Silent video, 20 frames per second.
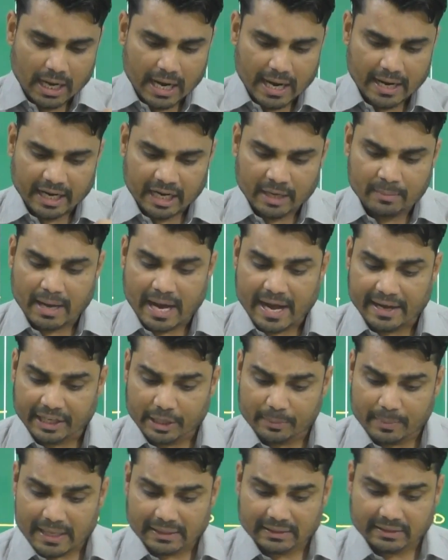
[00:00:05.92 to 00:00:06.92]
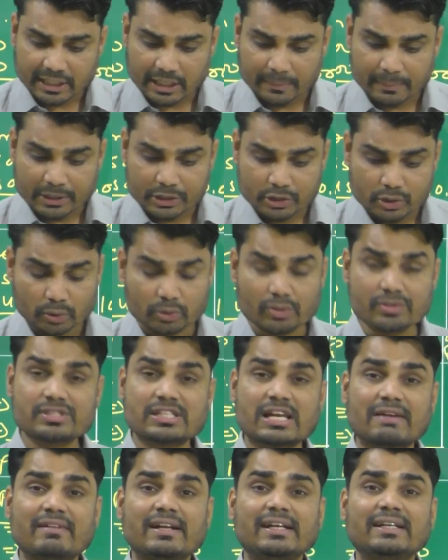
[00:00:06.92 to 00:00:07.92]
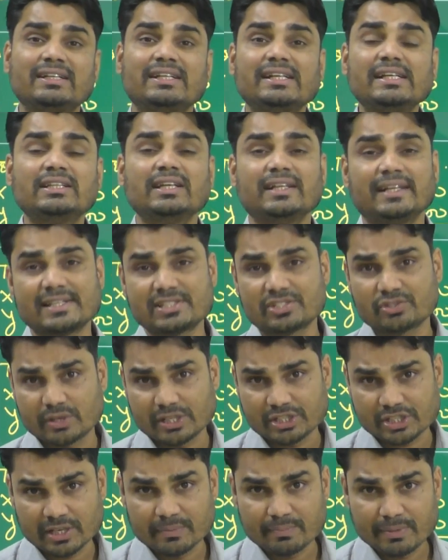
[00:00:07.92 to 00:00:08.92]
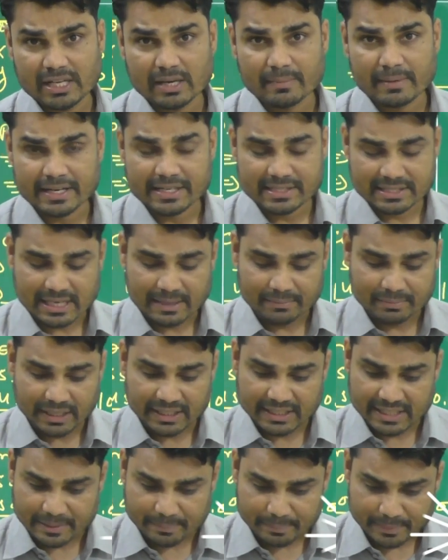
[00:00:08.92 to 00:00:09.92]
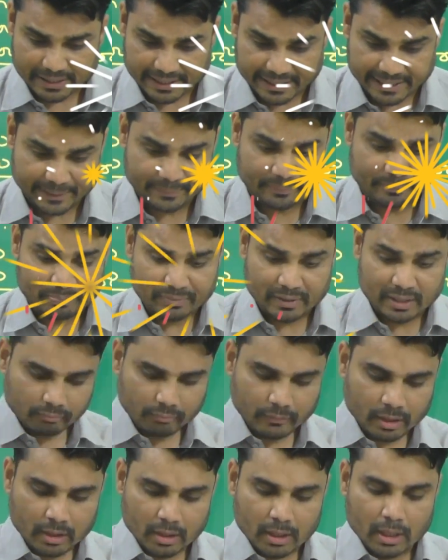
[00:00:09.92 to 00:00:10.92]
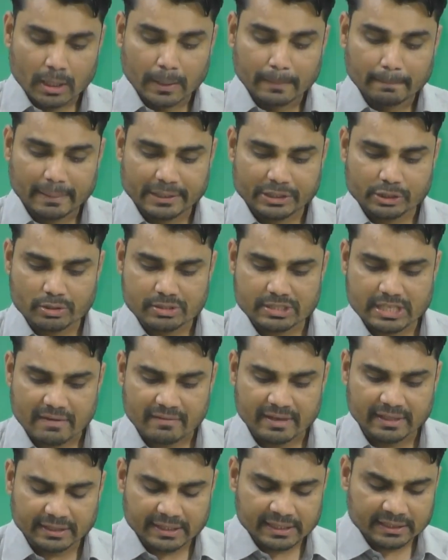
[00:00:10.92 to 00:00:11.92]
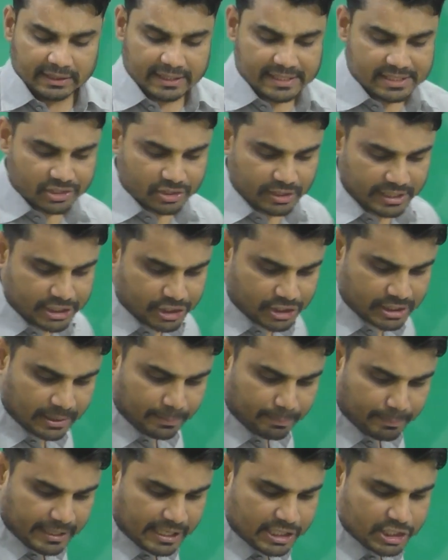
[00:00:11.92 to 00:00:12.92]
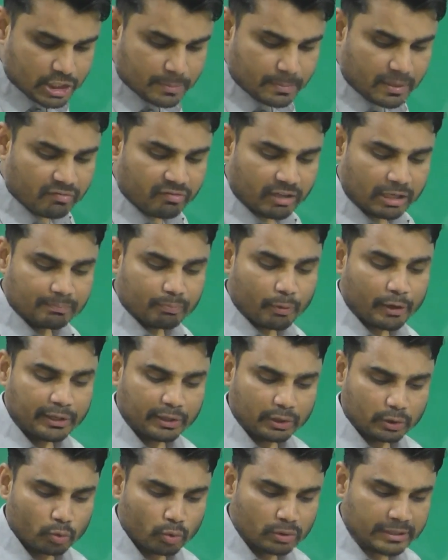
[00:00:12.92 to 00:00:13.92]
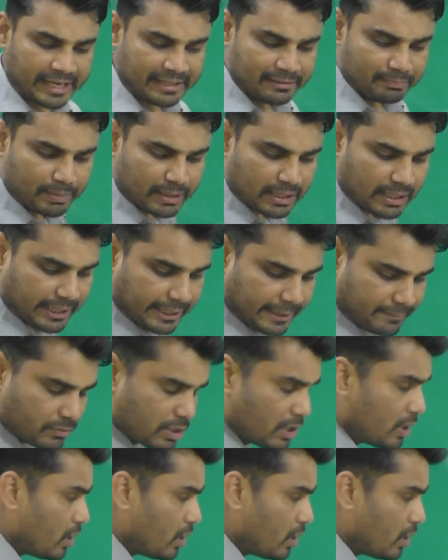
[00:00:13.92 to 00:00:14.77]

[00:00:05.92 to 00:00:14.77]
अगर हम आगे बात करें बच्चों तो सेवनटींथ इलेस्ट्रेशन भी हमारे सामने यहाँ पर है बच्चों सेवनटीन इलेस्ट्रेशन पेज नंबर 1.29 पर है